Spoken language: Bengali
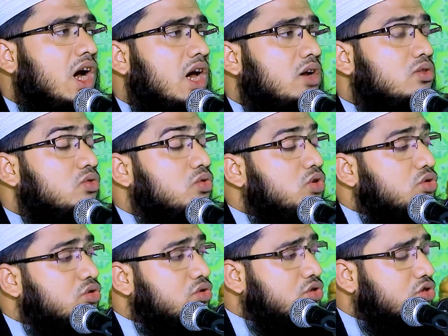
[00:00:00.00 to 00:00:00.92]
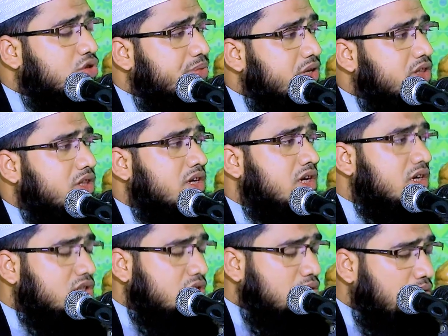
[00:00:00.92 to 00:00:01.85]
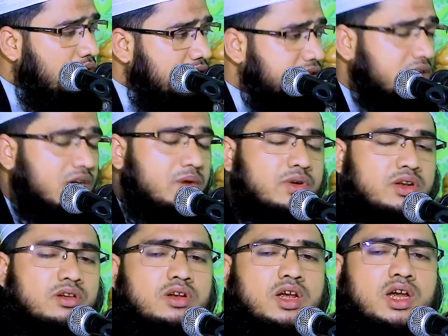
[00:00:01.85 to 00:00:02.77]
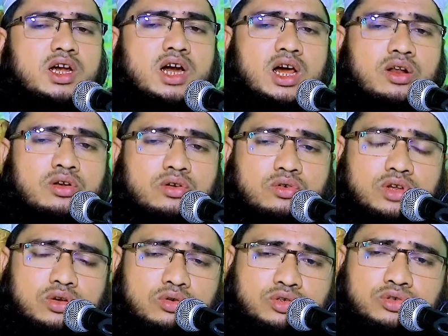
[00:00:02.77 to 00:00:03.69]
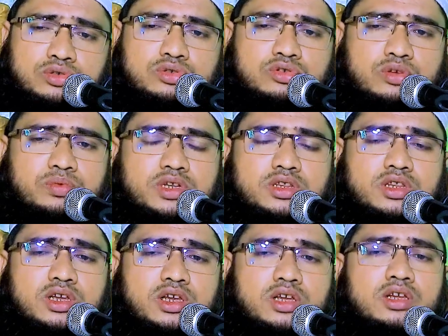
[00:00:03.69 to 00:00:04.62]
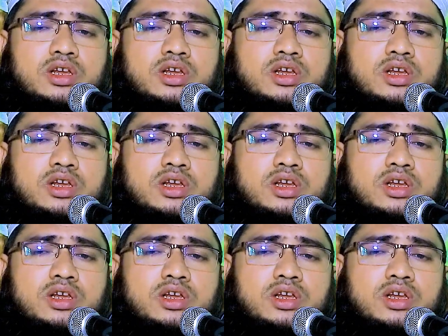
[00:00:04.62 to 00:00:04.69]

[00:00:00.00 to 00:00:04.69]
আর ওই অসুস্থ ব্যক্তির কাছে দোয়া চাইবেন কারণ ওই অসুস্থ ব্যক্তি